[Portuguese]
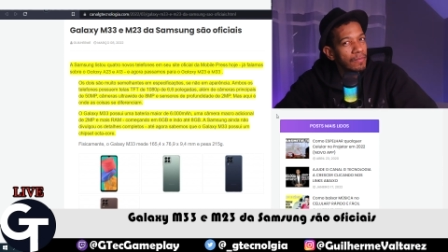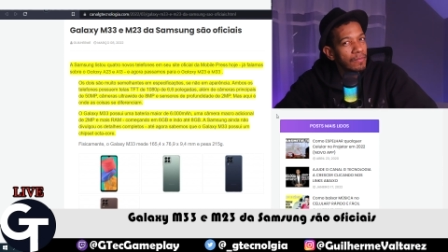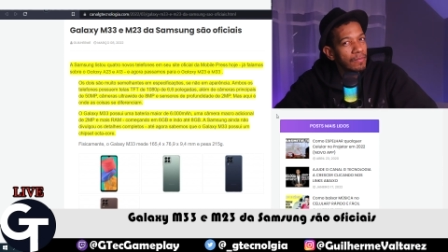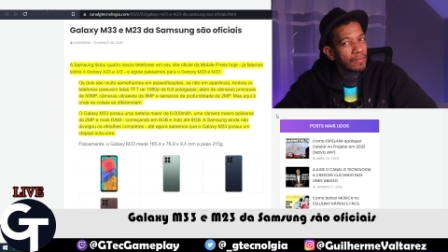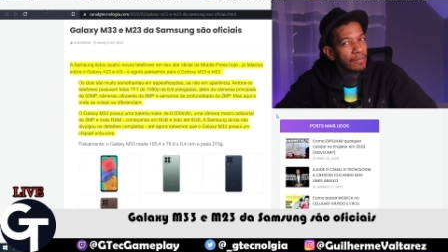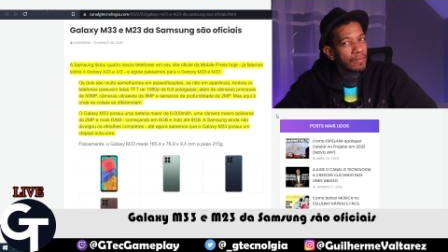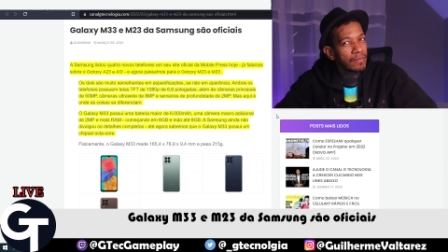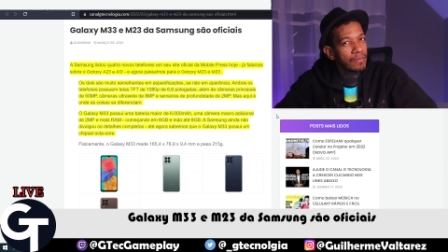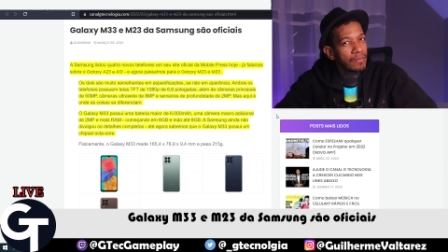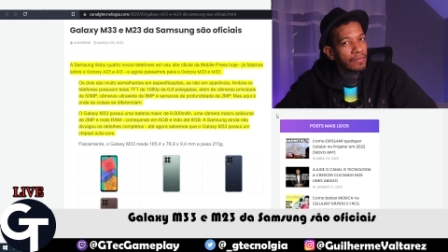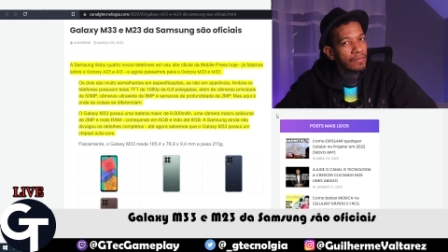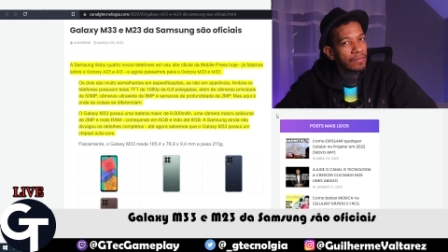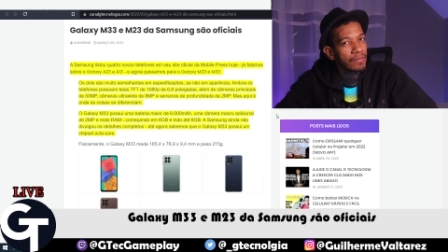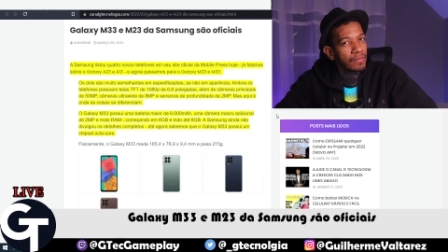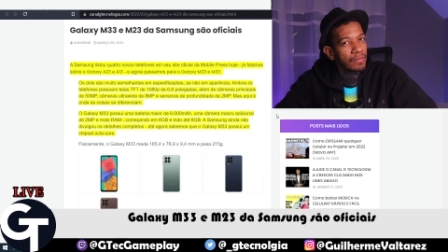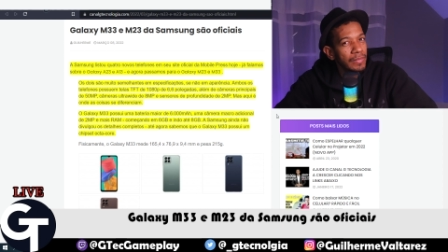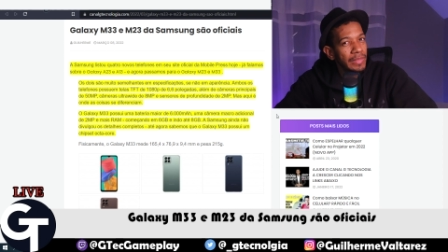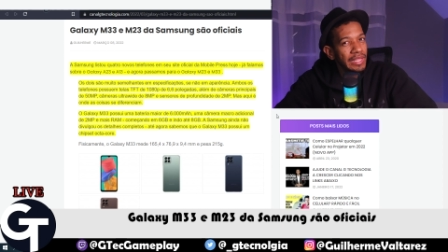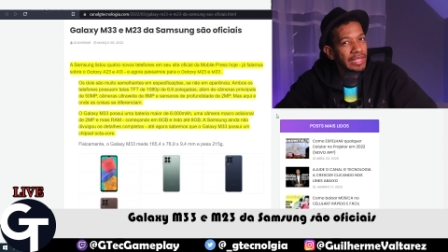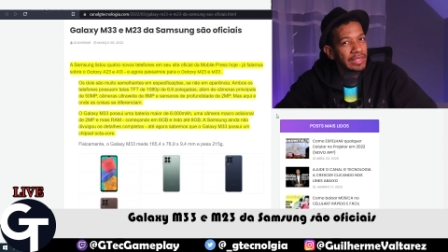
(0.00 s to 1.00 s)
Hum,
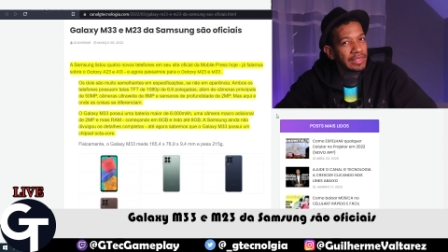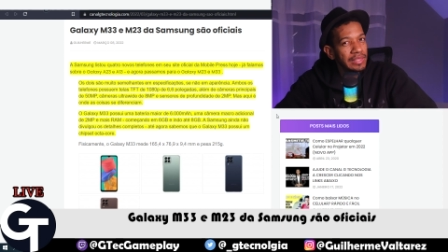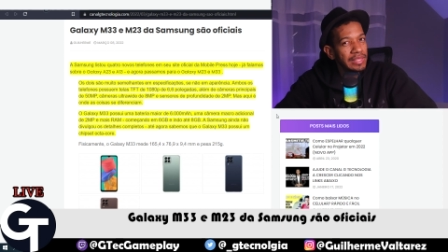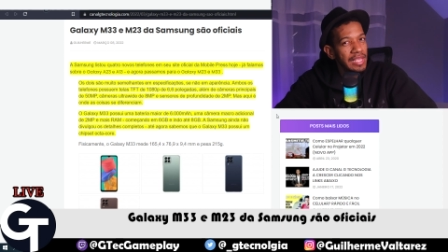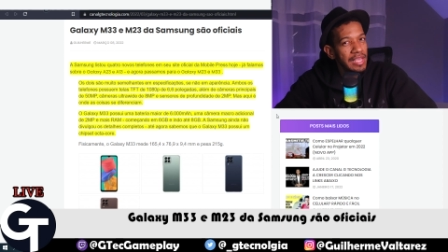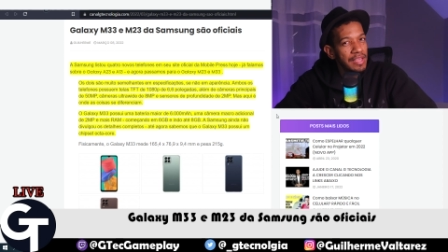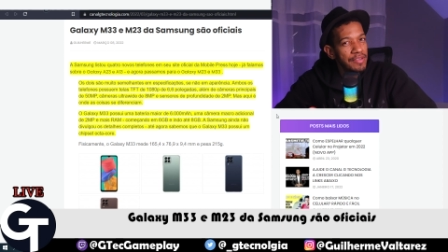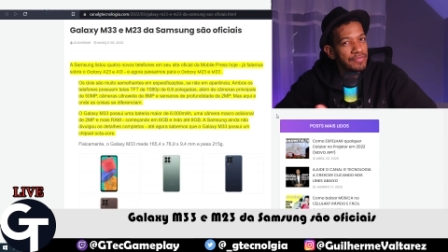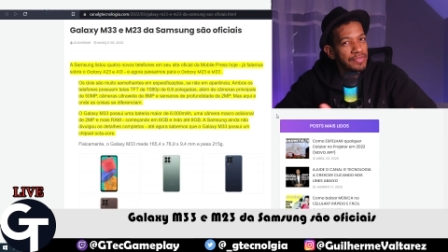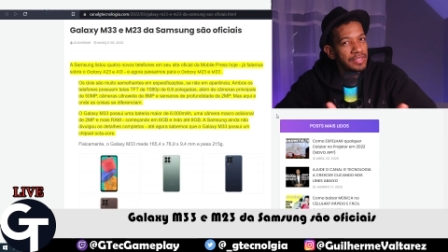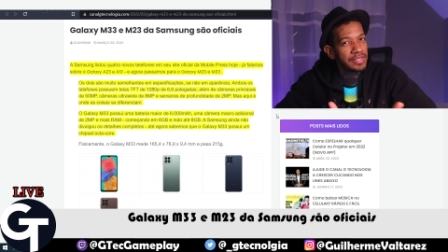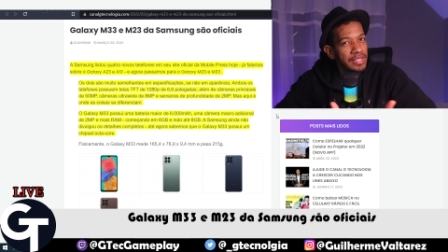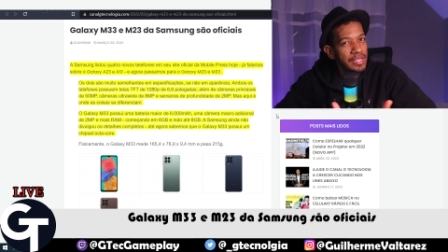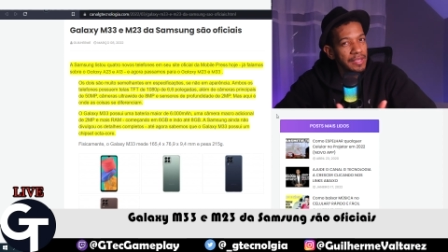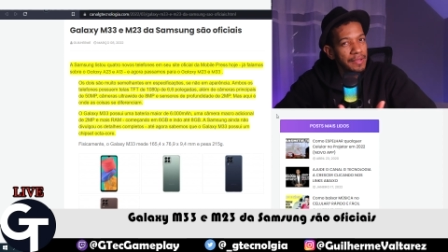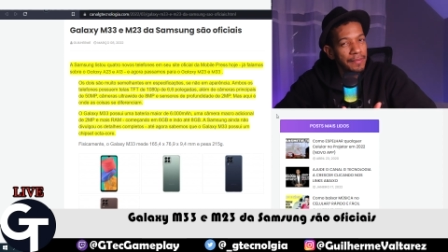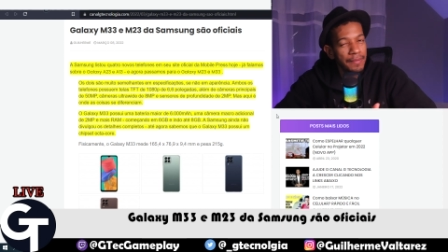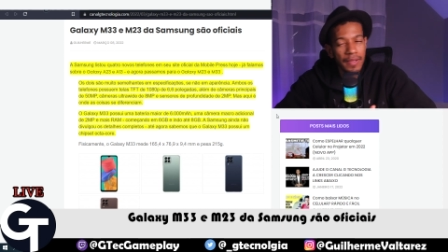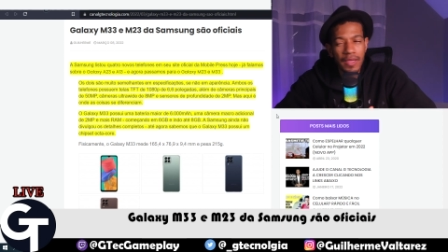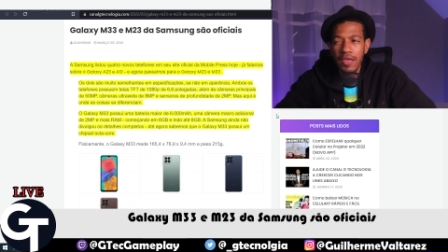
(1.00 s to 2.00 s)

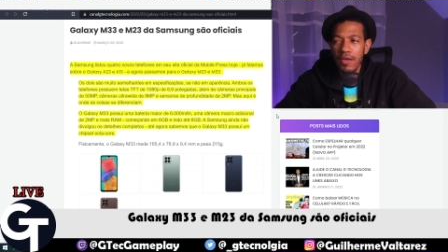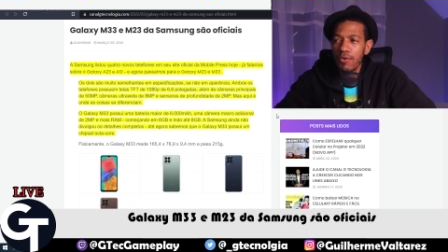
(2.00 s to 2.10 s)
TFT,